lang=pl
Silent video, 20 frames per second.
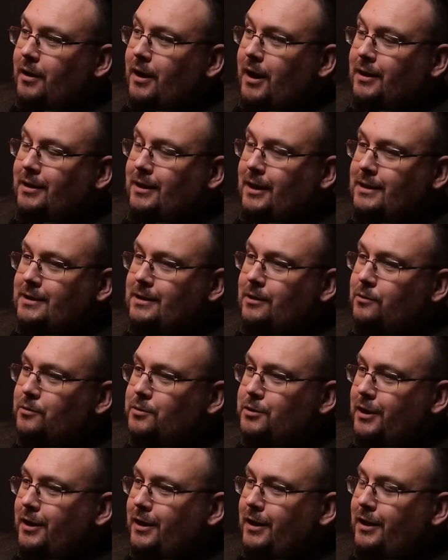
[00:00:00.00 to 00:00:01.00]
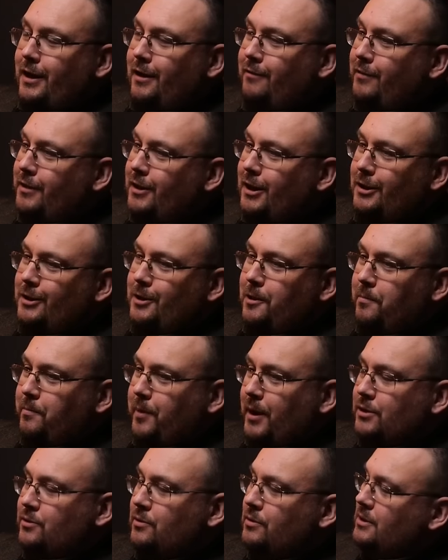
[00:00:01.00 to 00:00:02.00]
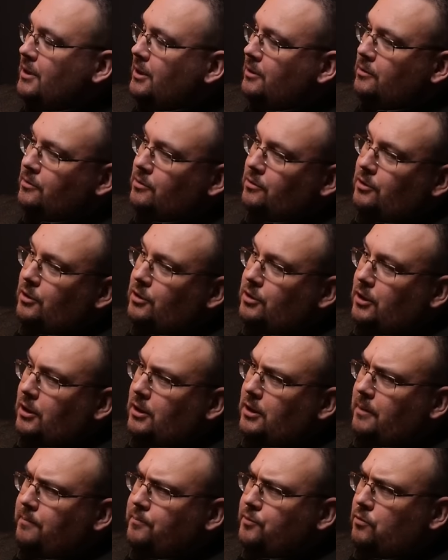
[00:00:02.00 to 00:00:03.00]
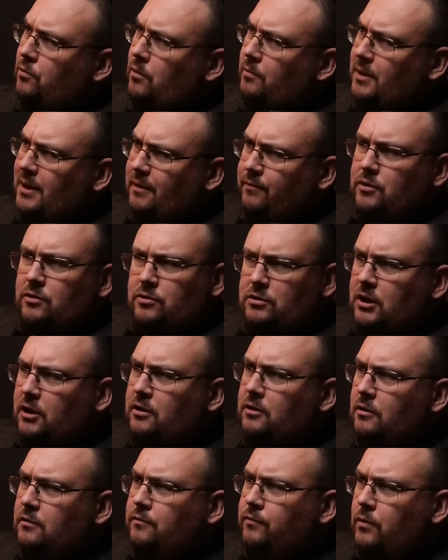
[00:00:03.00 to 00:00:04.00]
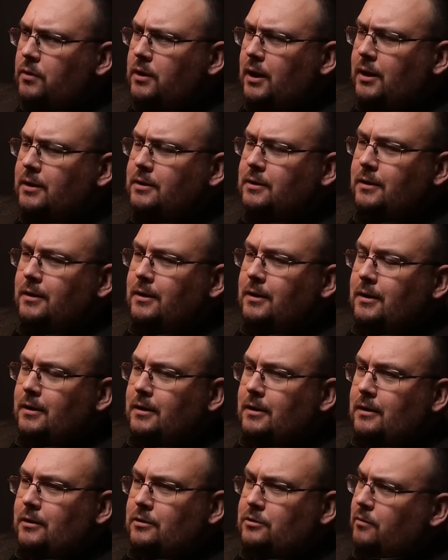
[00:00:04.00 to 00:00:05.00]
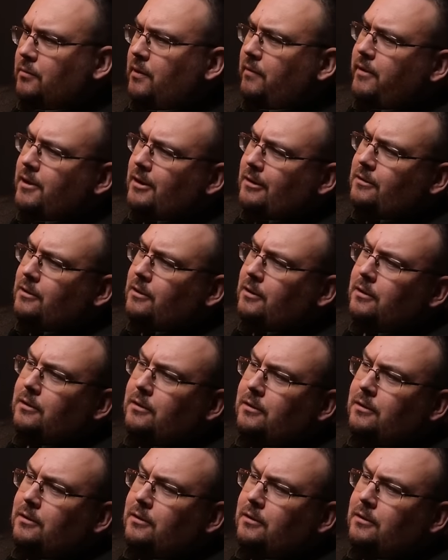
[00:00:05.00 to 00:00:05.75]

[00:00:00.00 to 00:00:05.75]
A tacy ludzie, ewidentnie patrząc na to, co się dzieje na przełomie nawet ostatnich dwóch lat, są niewygodni.